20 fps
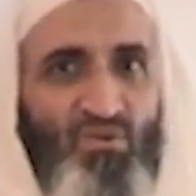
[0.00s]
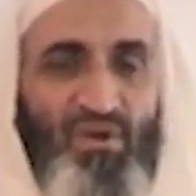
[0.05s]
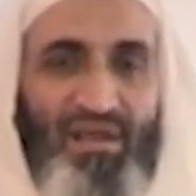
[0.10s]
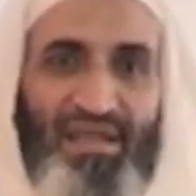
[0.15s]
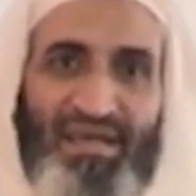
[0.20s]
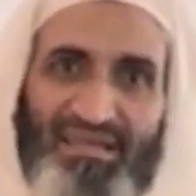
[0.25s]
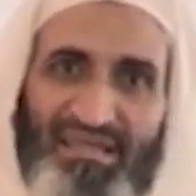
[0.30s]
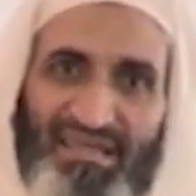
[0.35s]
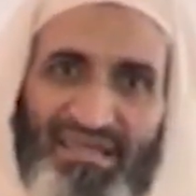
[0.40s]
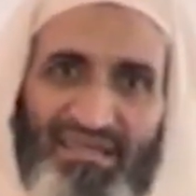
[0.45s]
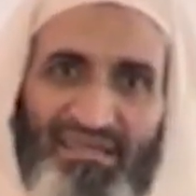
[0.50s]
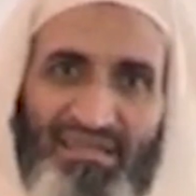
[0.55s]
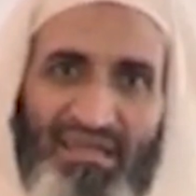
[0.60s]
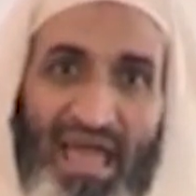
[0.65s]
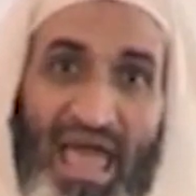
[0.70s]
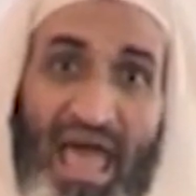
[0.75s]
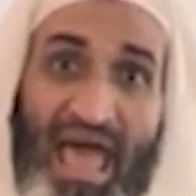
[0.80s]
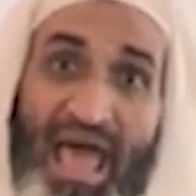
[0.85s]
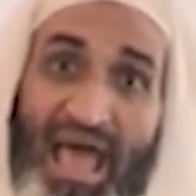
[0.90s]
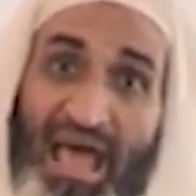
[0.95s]
ولكن
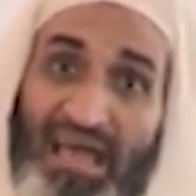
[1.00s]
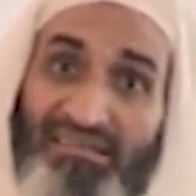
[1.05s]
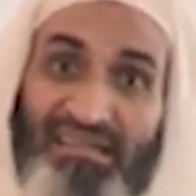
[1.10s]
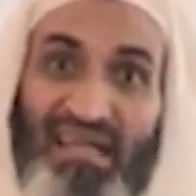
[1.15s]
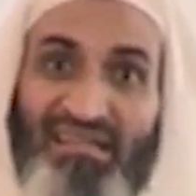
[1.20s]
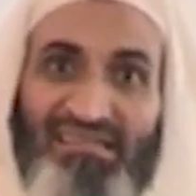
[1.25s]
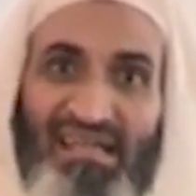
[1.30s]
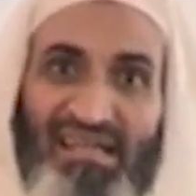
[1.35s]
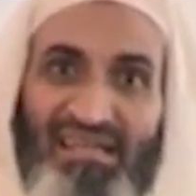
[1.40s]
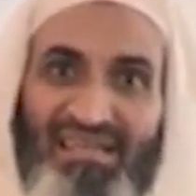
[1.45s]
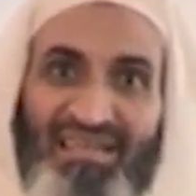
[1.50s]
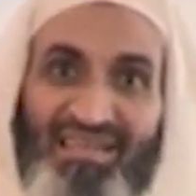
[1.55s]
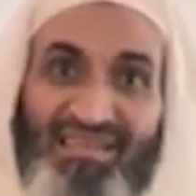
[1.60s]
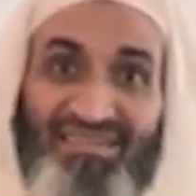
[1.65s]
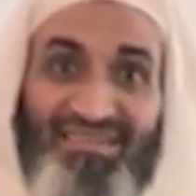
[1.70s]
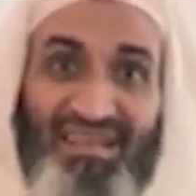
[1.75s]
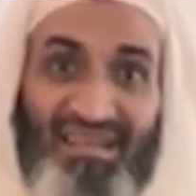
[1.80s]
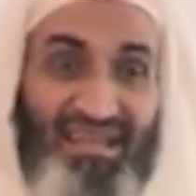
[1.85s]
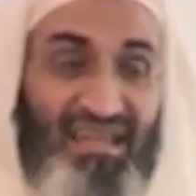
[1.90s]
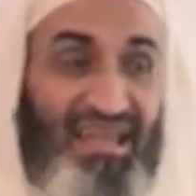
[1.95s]
عاده
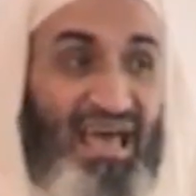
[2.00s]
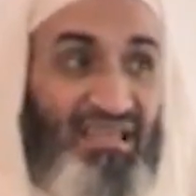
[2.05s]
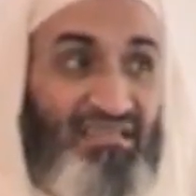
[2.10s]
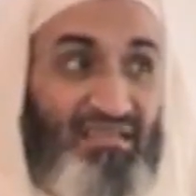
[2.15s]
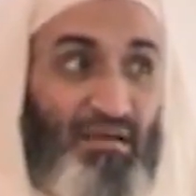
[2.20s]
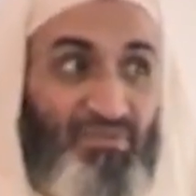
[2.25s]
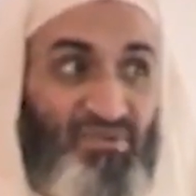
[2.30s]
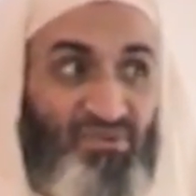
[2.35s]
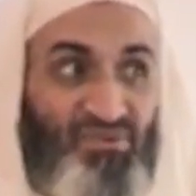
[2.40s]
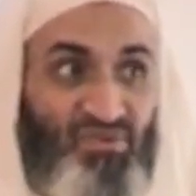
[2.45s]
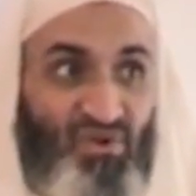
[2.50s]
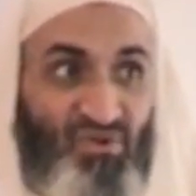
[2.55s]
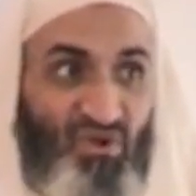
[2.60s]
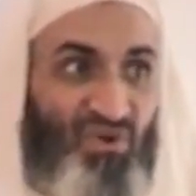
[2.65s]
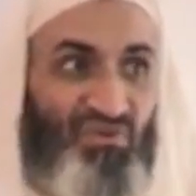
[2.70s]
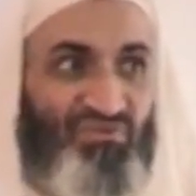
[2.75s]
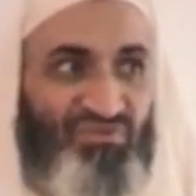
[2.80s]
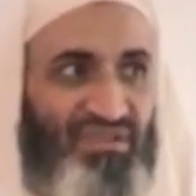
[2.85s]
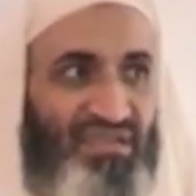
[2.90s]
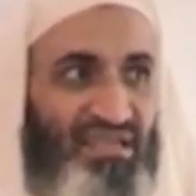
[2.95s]
الانسان على حسب
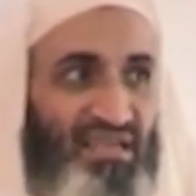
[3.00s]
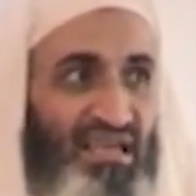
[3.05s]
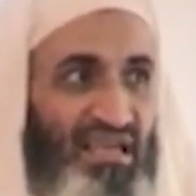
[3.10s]
الظروف